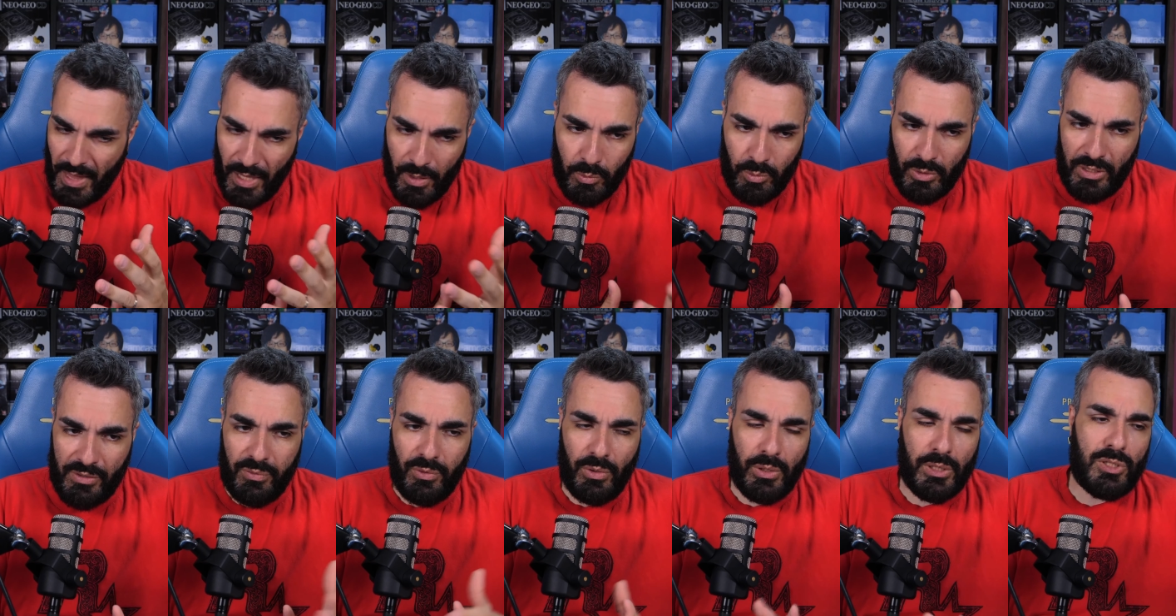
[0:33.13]

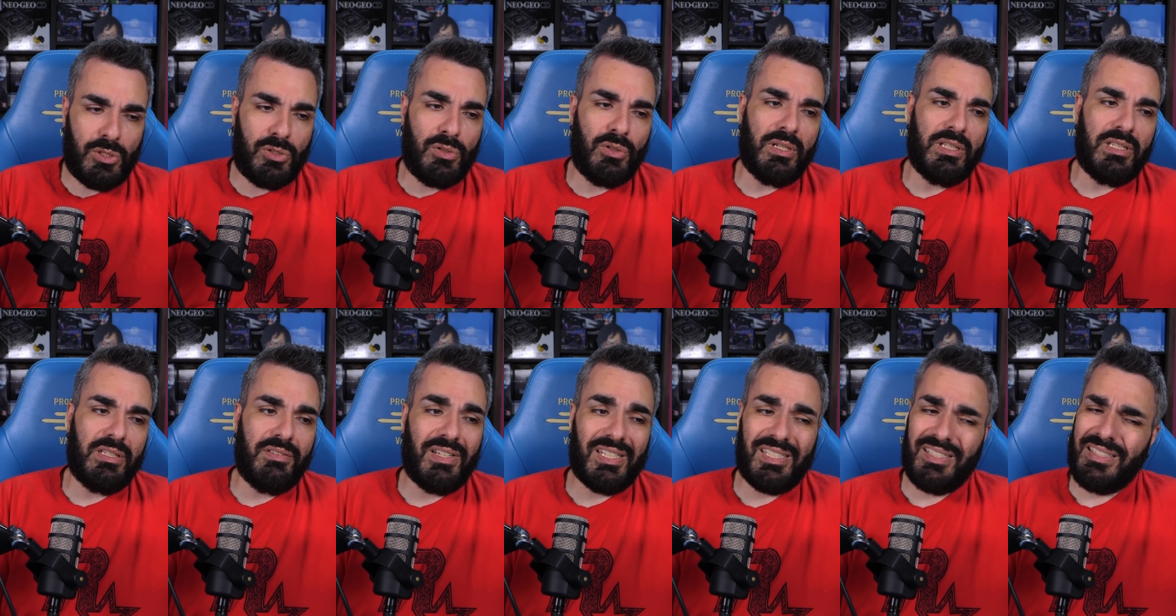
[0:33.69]
Una fruizione
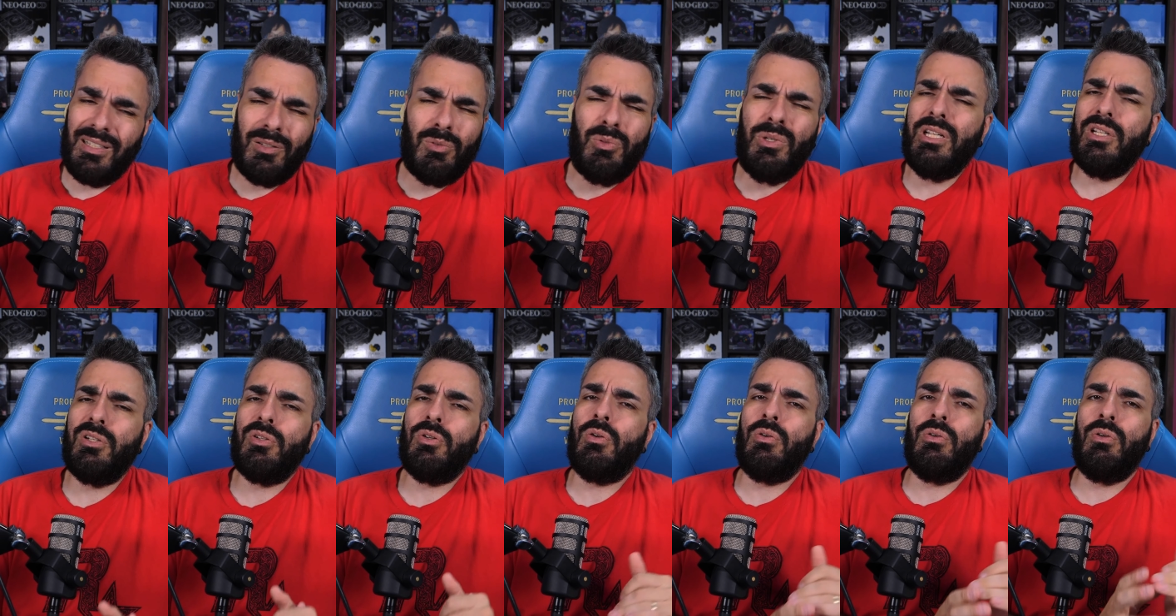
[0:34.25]
diversa.
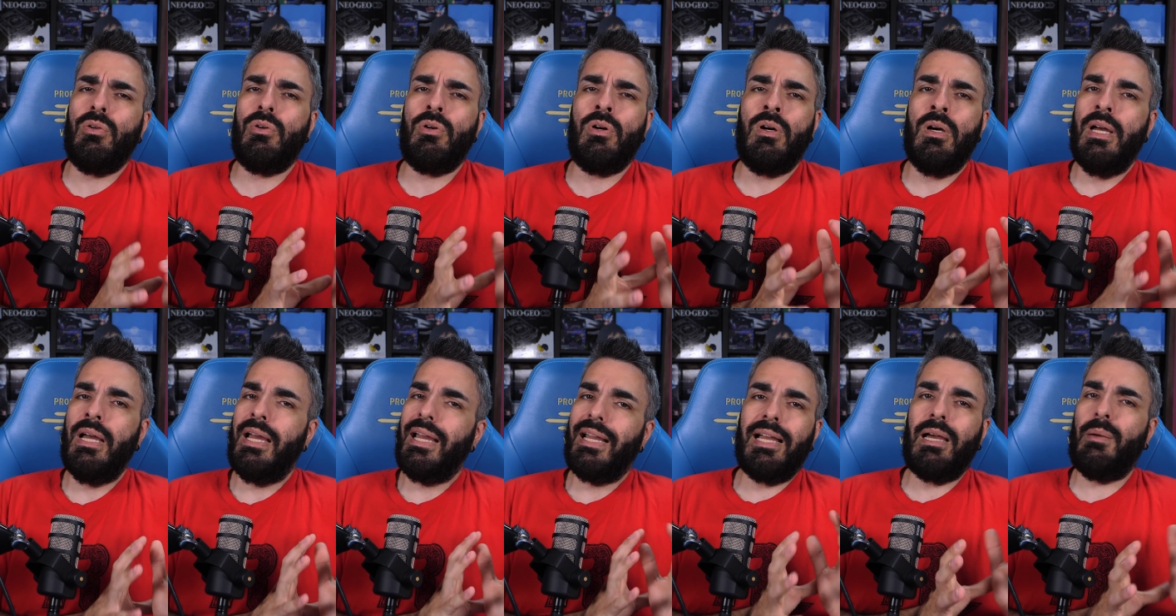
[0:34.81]
Alcuni non lo
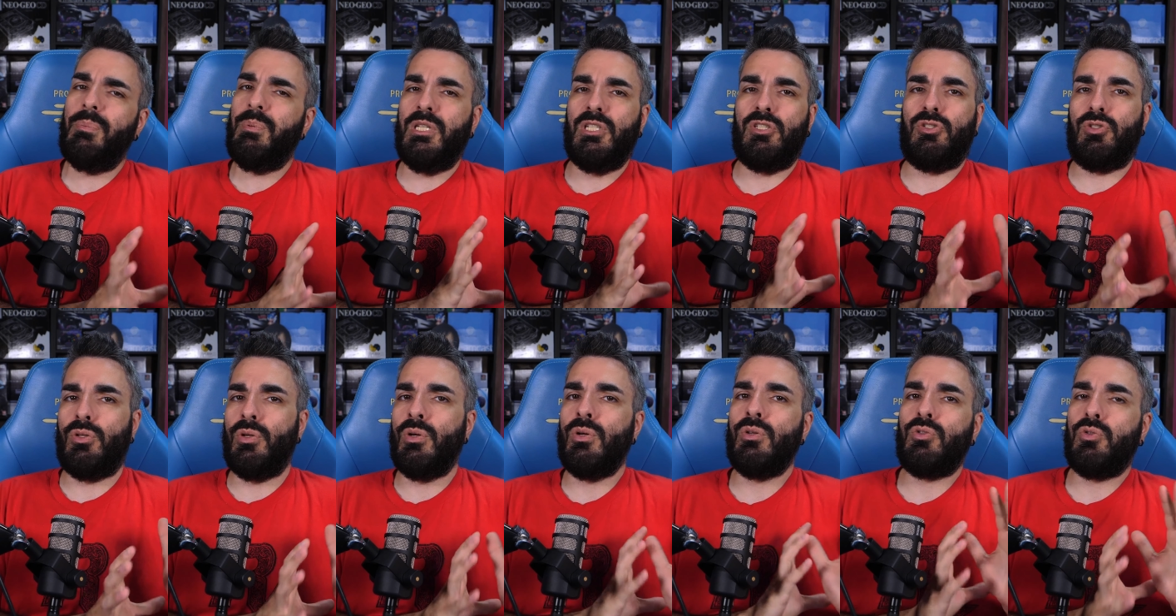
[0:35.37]

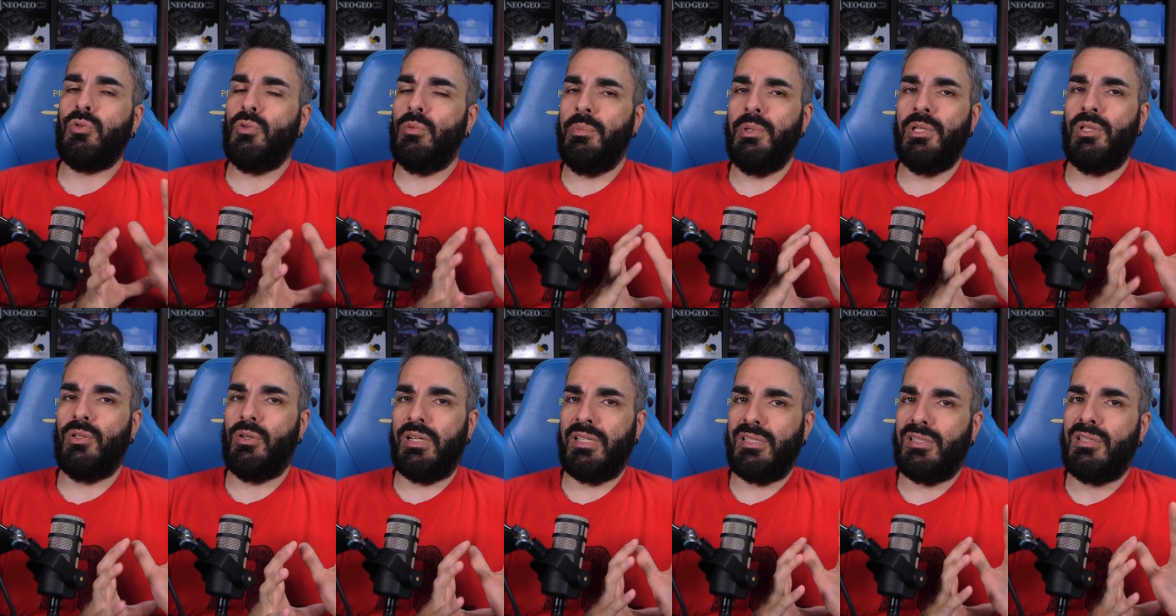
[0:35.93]
capiscono
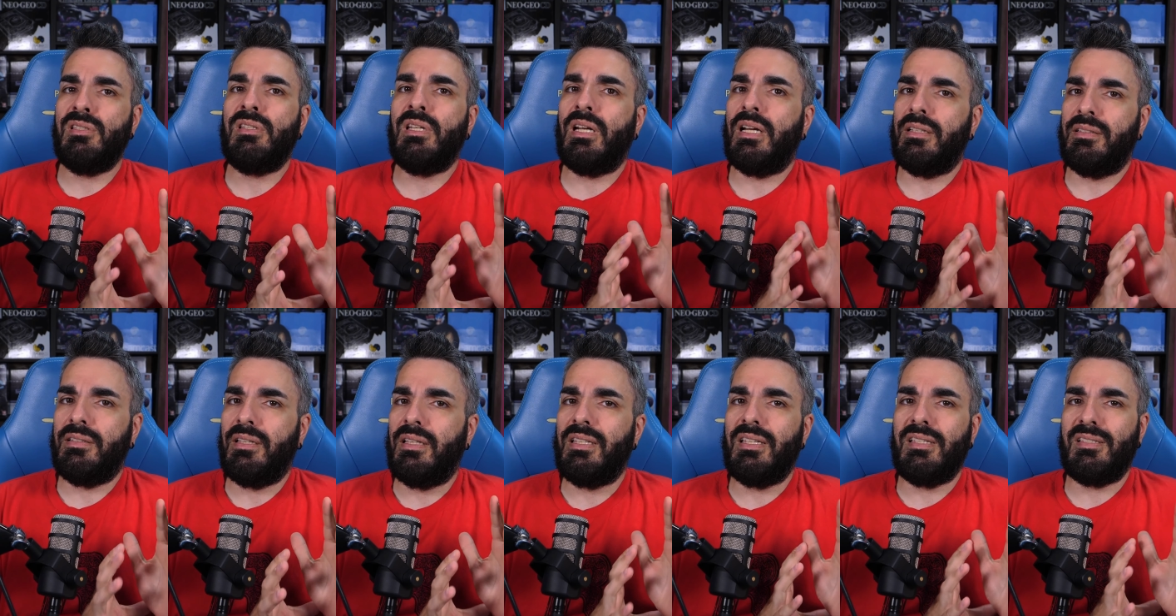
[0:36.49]
subito che si
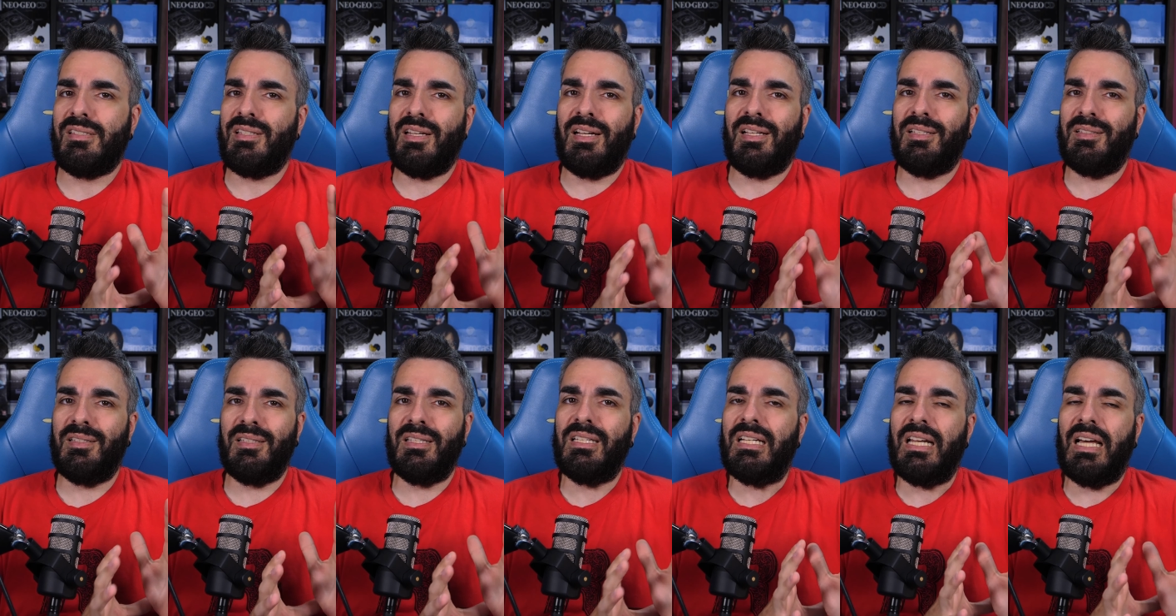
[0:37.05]
tratta di
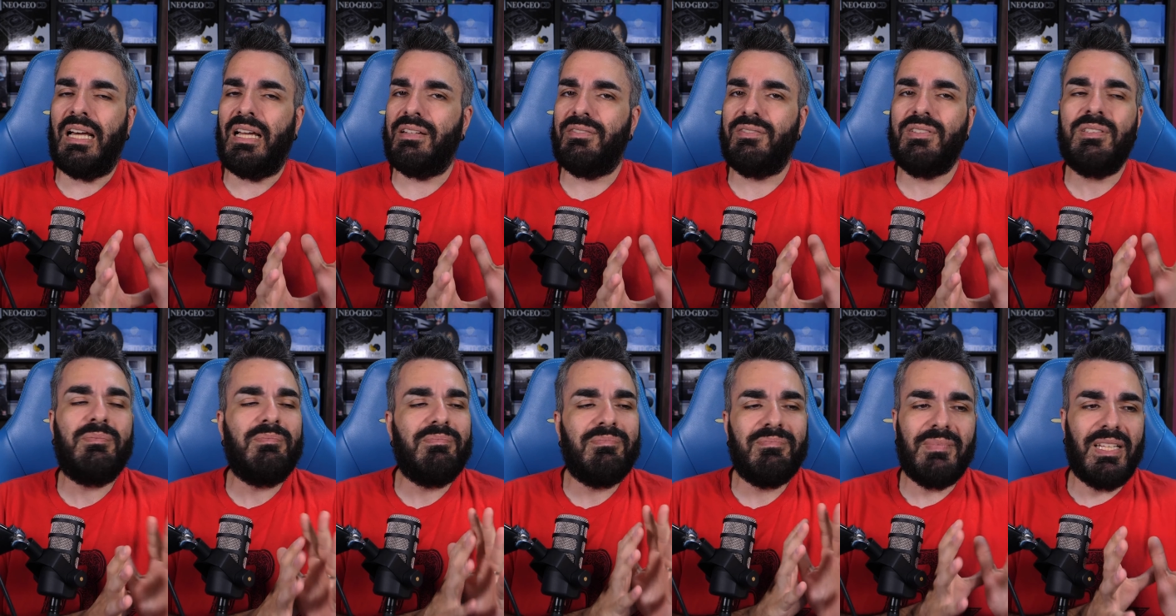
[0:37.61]
estratti di live.
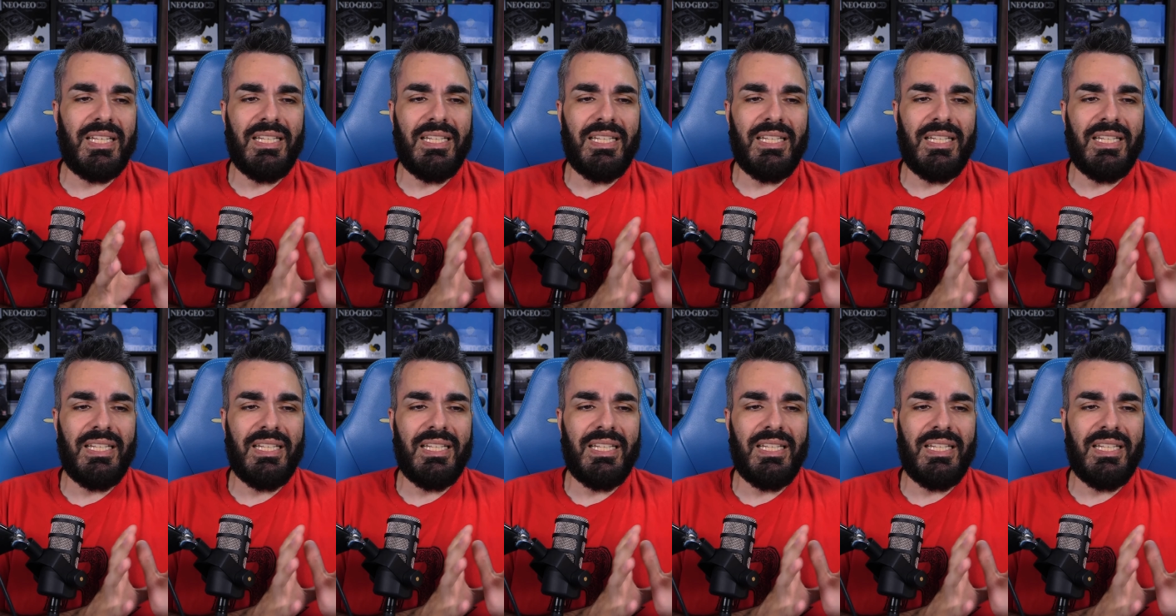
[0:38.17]
Hm?